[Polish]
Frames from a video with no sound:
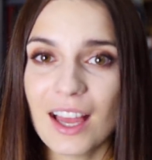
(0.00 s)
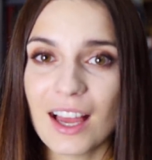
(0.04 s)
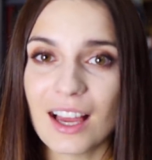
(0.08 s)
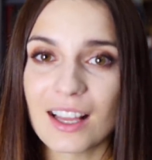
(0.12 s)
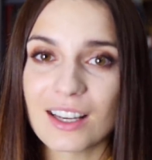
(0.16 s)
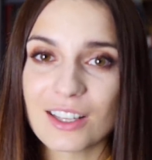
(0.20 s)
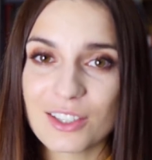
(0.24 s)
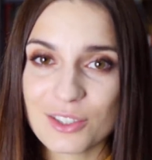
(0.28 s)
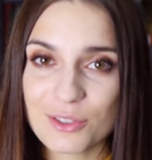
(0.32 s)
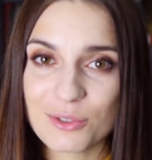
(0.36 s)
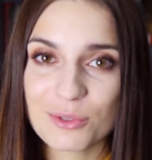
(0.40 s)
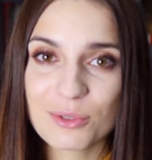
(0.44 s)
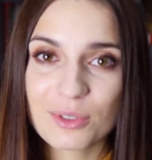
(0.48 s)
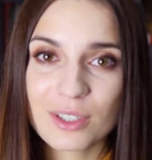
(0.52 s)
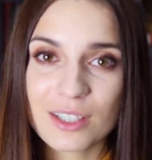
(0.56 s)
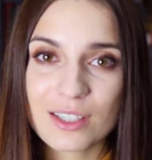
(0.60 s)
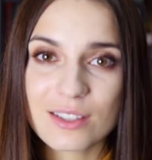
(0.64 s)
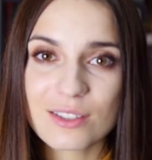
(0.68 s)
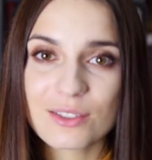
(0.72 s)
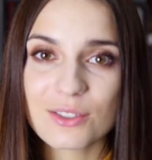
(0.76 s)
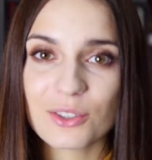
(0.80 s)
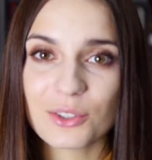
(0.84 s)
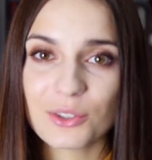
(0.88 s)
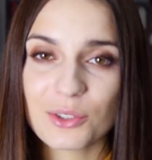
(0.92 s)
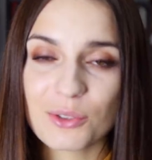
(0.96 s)
ale z drugiej
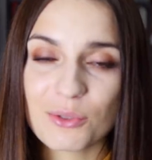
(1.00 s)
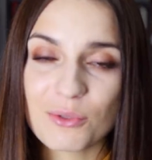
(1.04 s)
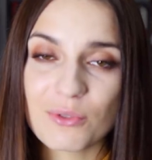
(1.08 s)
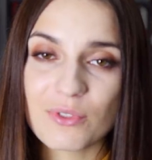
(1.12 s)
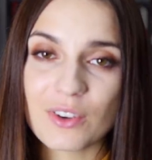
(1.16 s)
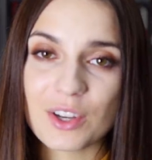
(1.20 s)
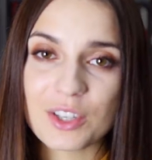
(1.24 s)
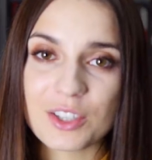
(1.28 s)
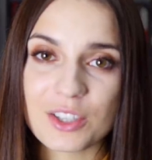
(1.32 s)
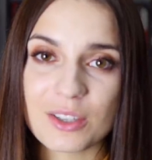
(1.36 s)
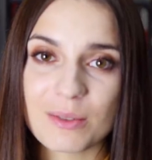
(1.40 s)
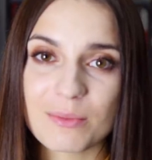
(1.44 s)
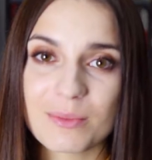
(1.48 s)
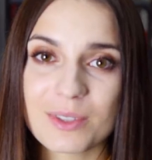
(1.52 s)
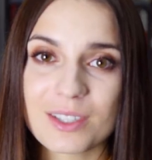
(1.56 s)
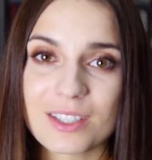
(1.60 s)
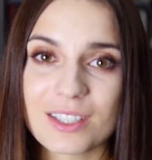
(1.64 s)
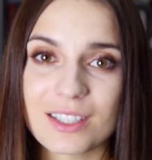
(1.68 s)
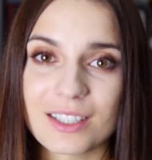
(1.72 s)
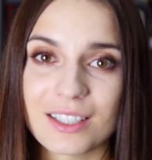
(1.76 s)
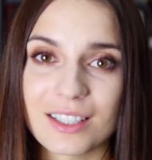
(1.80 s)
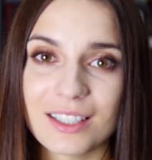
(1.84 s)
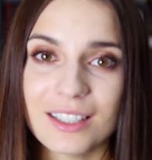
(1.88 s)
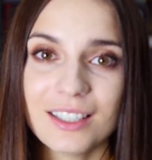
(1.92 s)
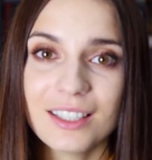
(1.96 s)
strony uważam,
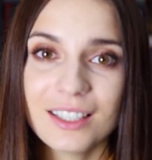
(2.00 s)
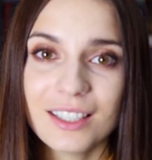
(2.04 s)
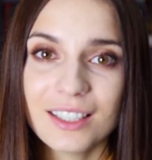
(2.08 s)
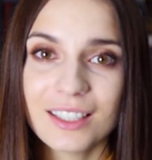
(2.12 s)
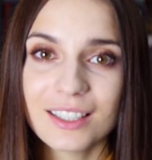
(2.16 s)
że